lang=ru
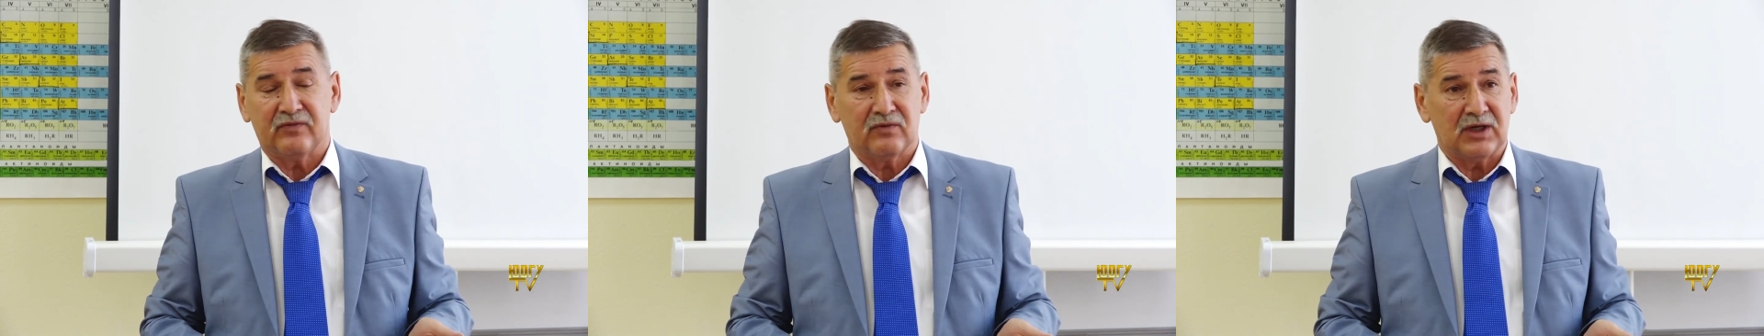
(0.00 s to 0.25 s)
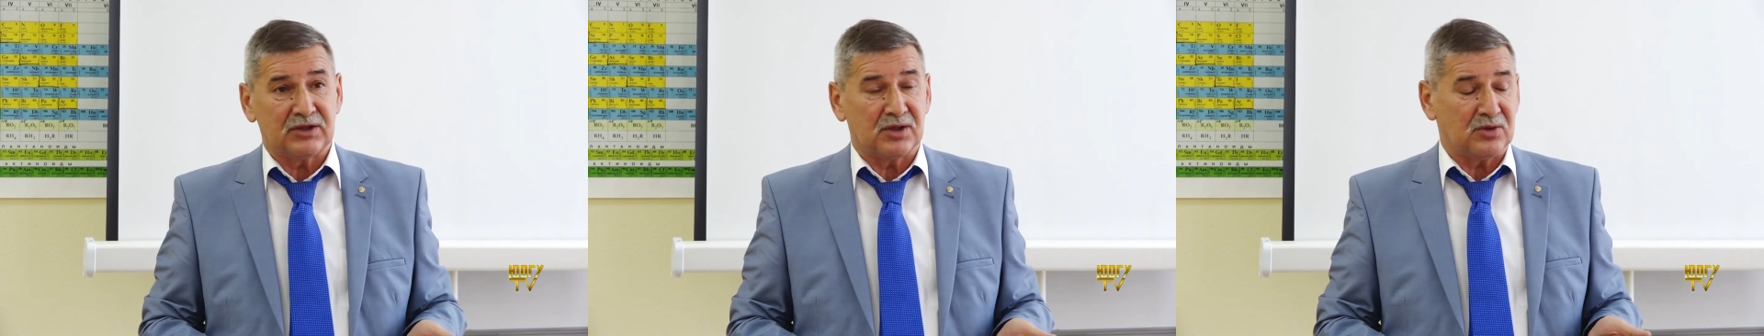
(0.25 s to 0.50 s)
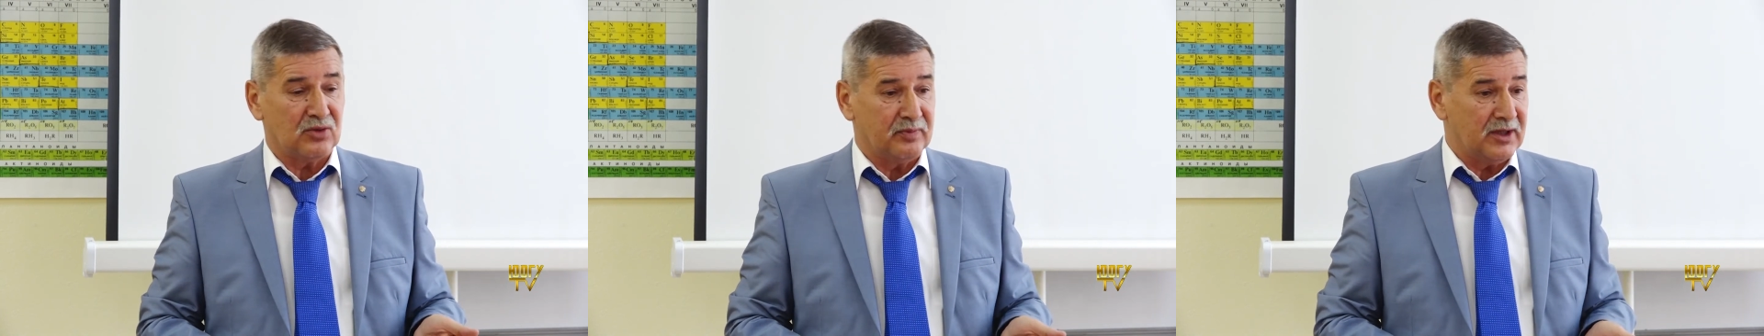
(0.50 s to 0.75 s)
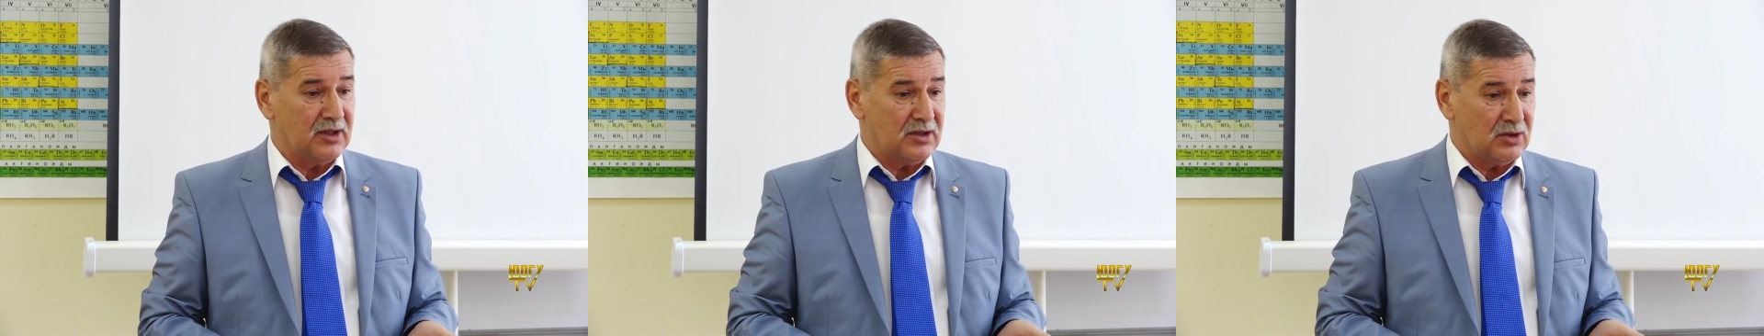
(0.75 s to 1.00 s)
вражескую
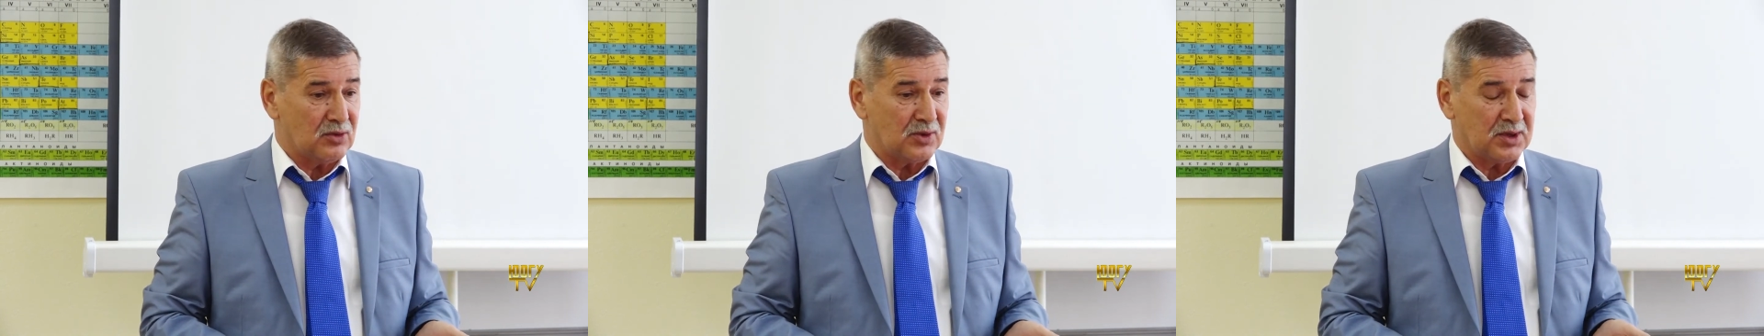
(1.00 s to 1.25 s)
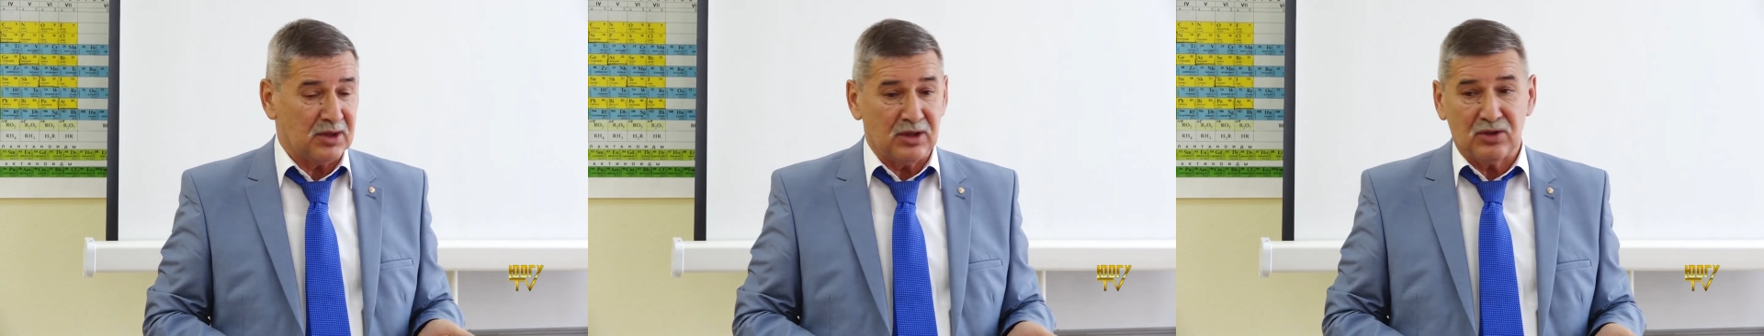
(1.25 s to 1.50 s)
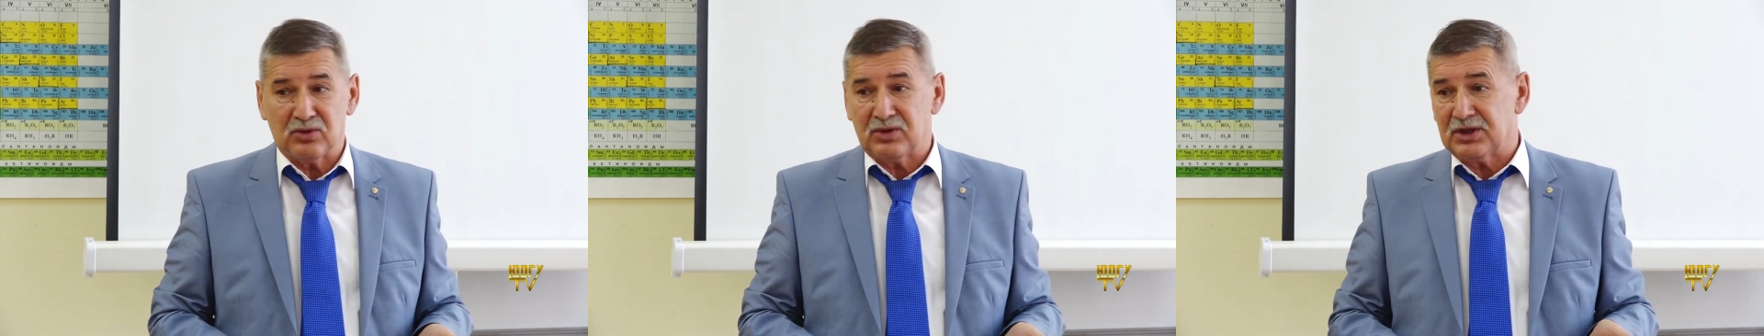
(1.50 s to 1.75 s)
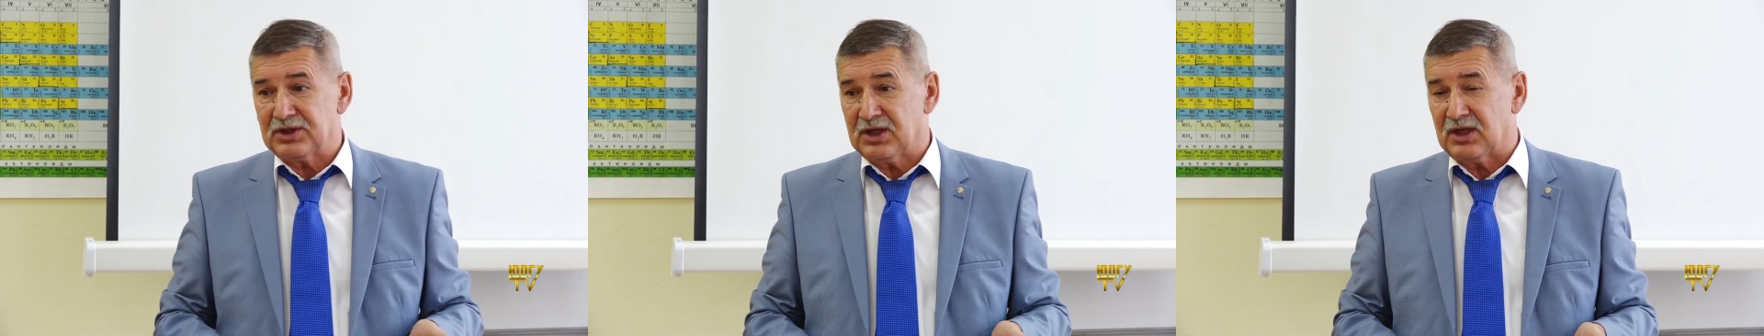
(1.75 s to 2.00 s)
политику
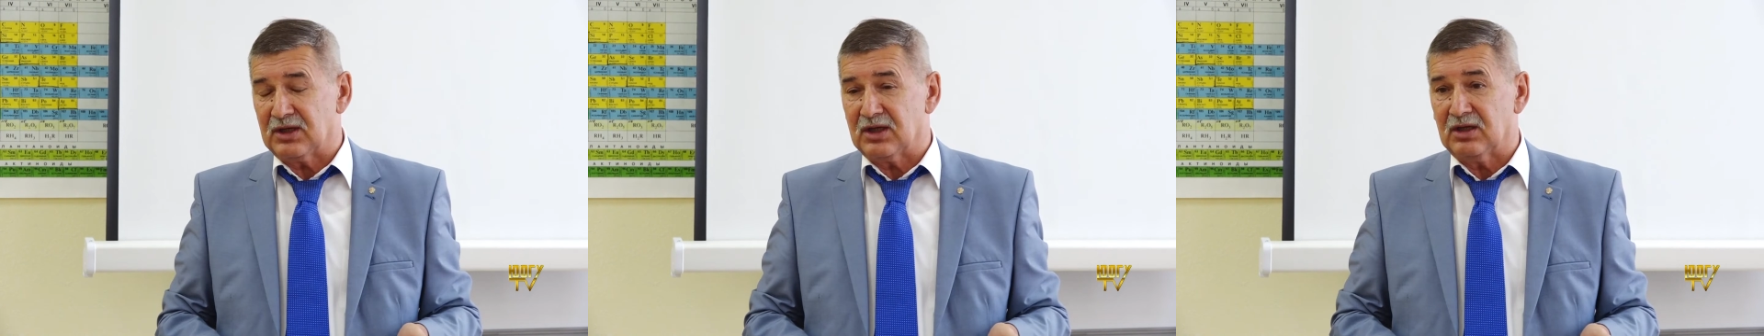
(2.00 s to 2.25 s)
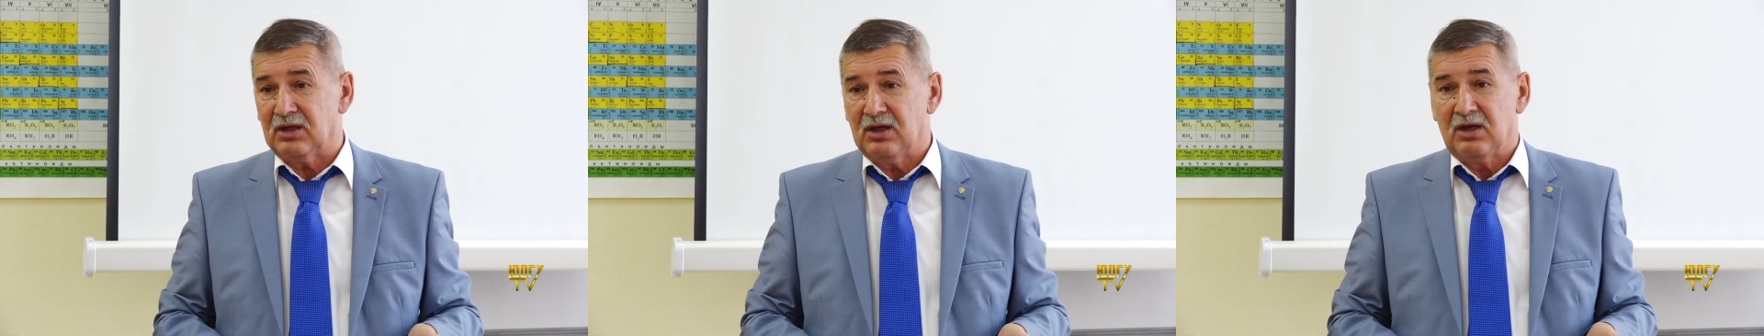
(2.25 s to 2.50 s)
Соединенные Штаты.